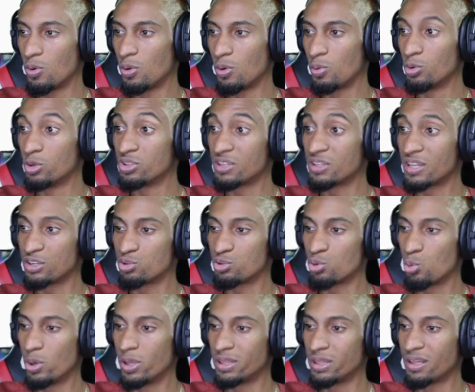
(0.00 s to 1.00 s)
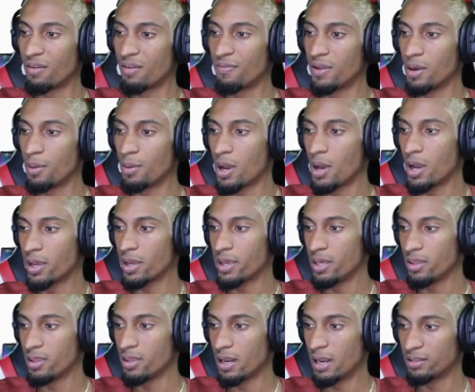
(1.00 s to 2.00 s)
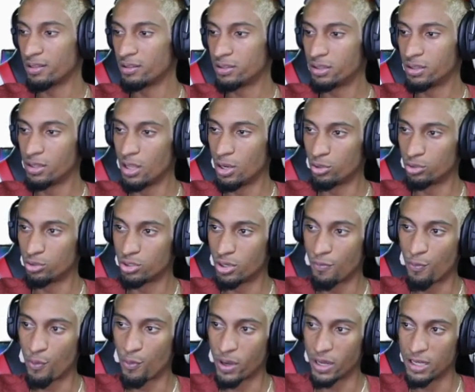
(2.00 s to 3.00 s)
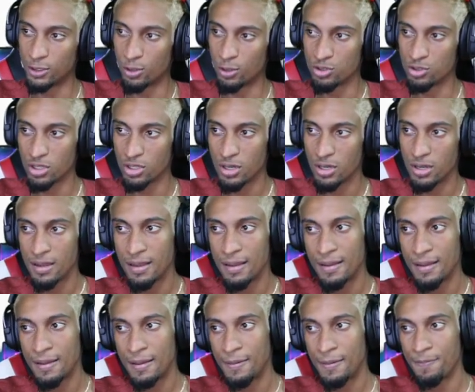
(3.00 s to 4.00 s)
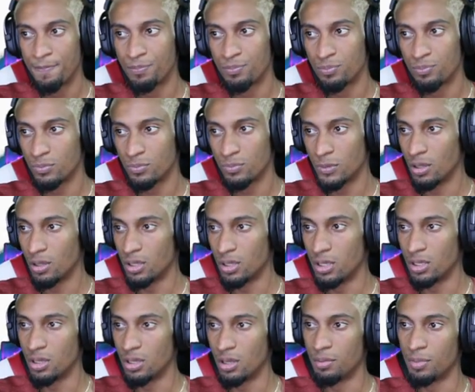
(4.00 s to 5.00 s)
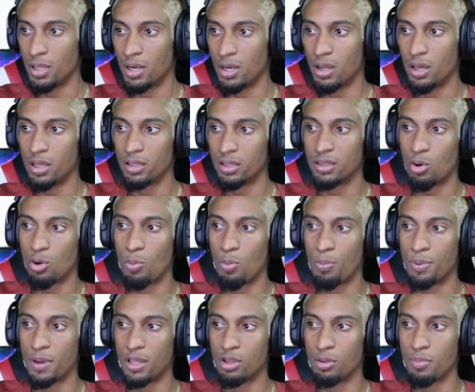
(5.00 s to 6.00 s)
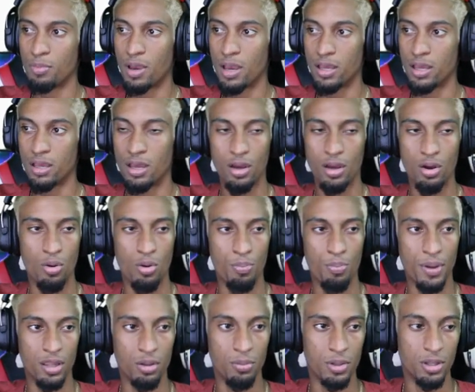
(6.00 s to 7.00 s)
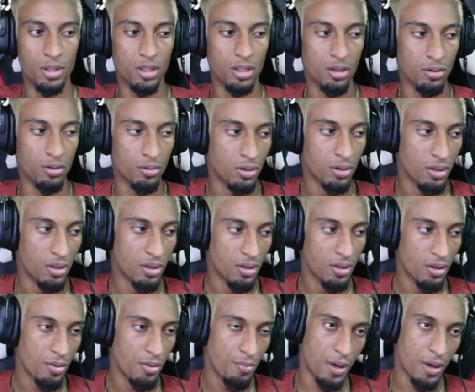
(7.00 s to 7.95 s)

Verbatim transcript: nuestra suculenta firma aquí de, la, de los tres fueguitos. Y eh, mira este copiándome ahí, eh, copiándome, tío. Pero